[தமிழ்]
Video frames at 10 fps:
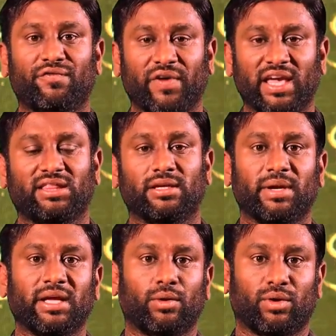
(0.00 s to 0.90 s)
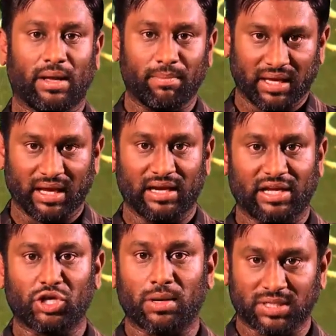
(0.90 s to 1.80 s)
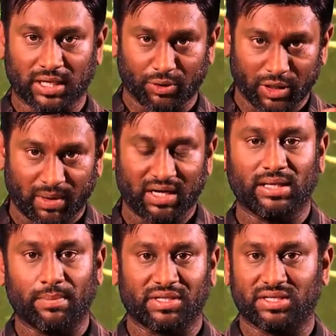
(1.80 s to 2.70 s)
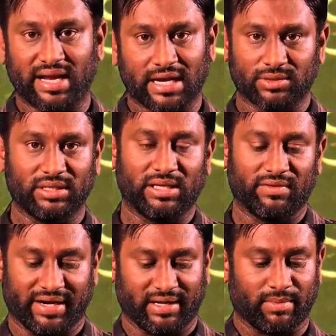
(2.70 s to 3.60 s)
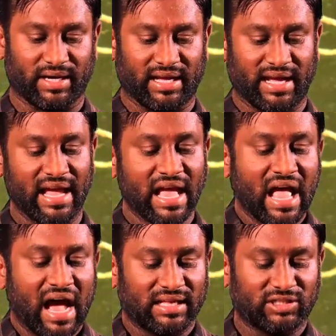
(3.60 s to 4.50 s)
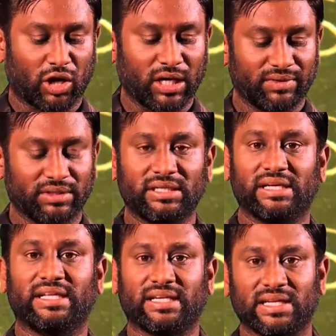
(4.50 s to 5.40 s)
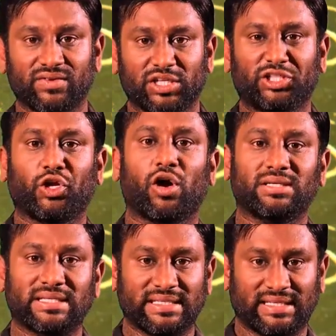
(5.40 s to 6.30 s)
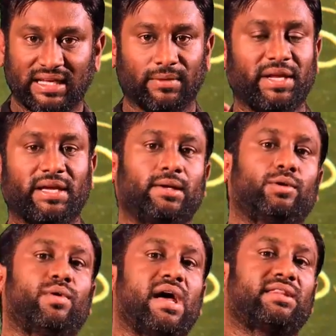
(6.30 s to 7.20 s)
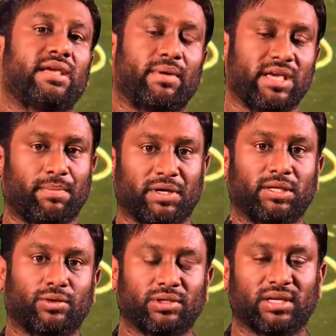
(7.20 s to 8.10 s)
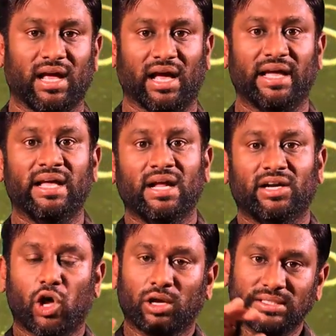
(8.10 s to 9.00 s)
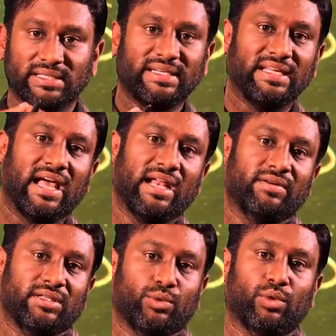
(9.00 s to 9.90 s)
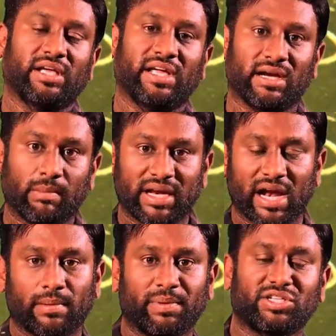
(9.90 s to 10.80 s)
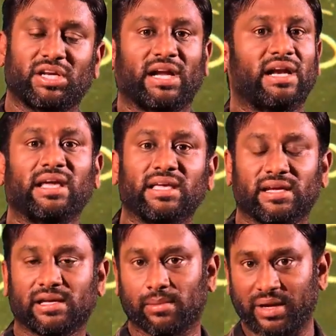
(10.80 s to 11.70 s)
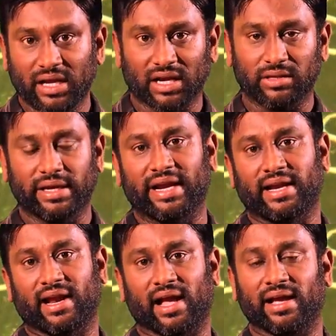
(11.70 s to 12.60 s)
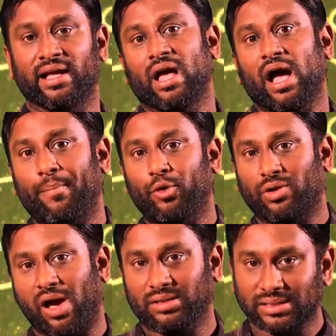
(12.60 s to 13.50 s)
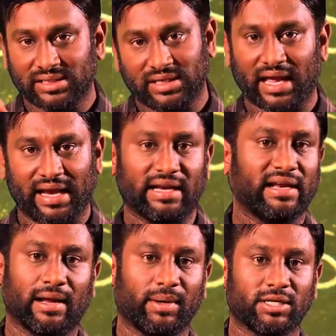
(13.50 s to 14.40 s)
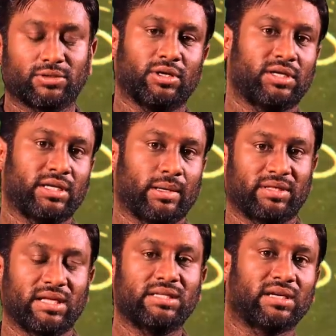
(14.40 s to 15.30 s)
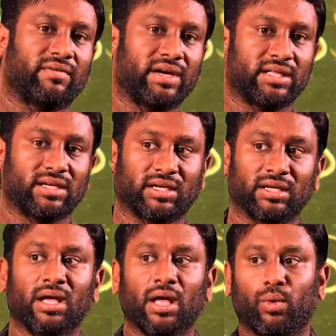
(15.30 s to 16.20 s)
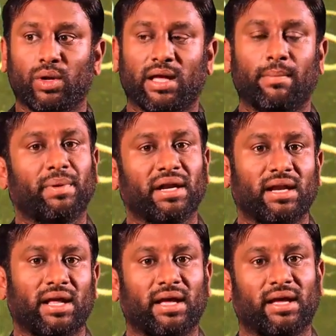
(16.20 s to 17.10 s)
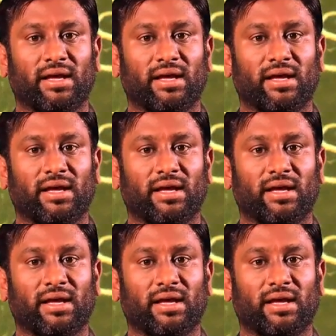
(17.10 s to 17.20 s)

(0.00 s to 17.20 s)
ஃபெய்த் அப்படிங்கிற ஒரு நம்பிக்கை இல்லை ஜாப் செக்யூரிட்டி மட்டும்தான் பிரச்சனையான்னு சொல்லி சர்வே எடுக்க மாட்டாங்க அதை தாண்டி வந்து அந்த இடத்துல வந்து டாக்ஸிசிட்டி அப்படிங்கிற ஒரு வார்த்தையை மையப்படுத்தி கொடுத்துருக்காங்க டாக்ஸிசிட்டியால் வந்து உங்களுக்கு என்னென்ன மாதிரியான பிரச்சனைகள்லாம் இருக்குது அப்படிங்கிறதையும் கேட்டிருக்காங்க அப்போ டாக்ஸிசிட்டினா என்ன அப்படின்னு சொல்லிட்டு நம்ம தெரிஞ்சுக்க வேண்டியது இருக்குது ஒரு கம்பெனியில்